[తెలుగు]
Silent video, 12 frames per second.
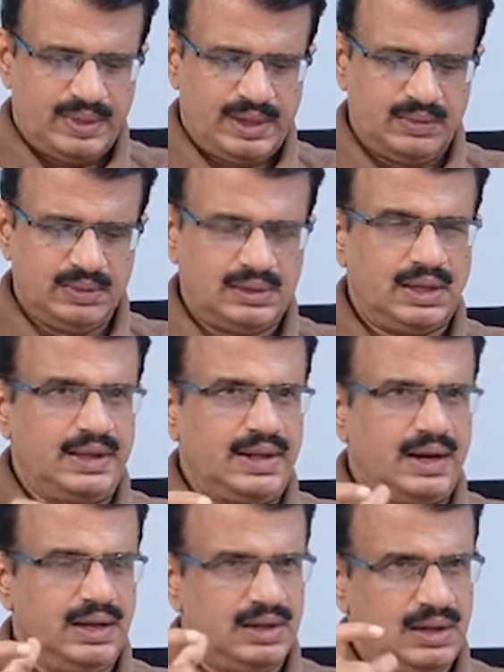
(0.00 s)
తర్వాత
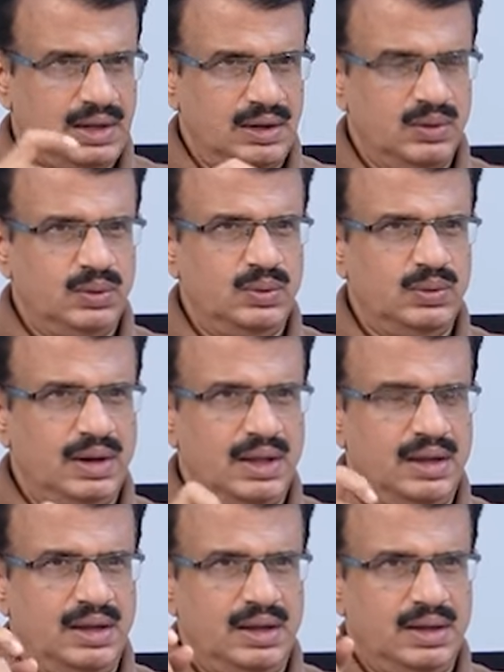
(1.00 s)
యలహంకలో
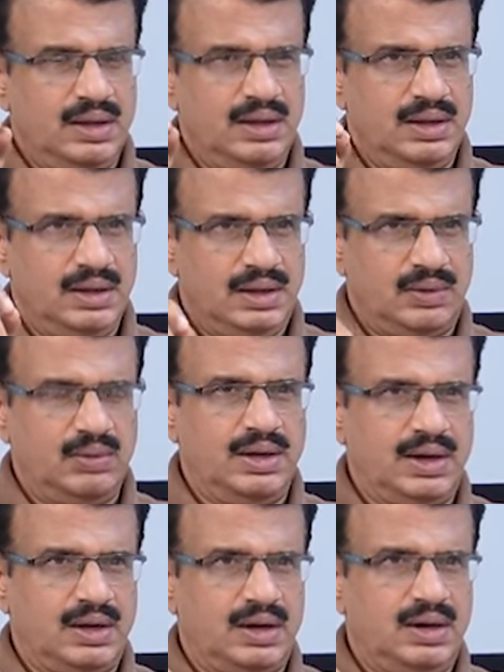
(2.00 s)
ఉండే ఇరవై
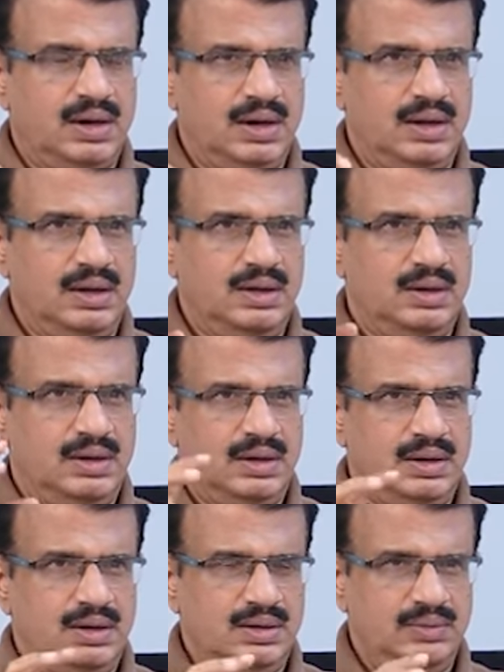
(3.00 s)
ఎకరాల
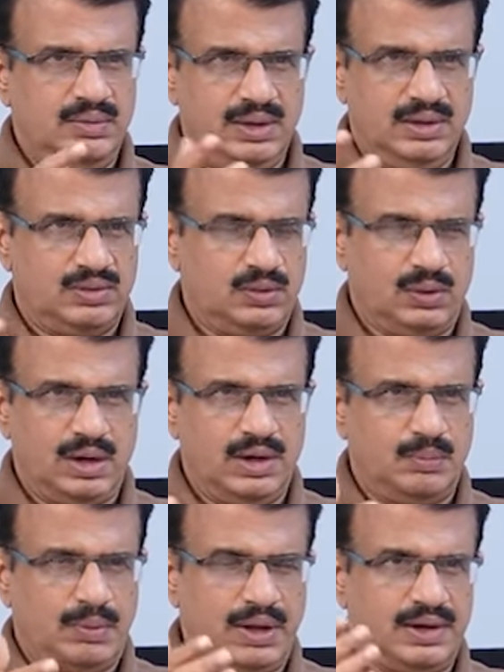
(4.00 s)
వీళ్ళు
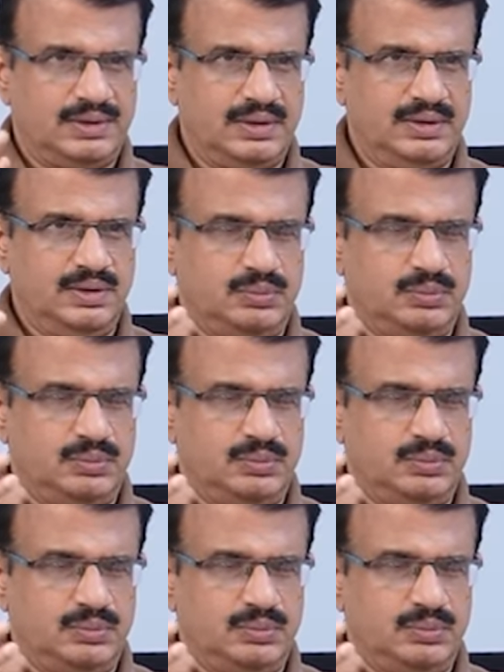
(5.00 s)
సోకాల్డ్ ప్యాలెస్ అని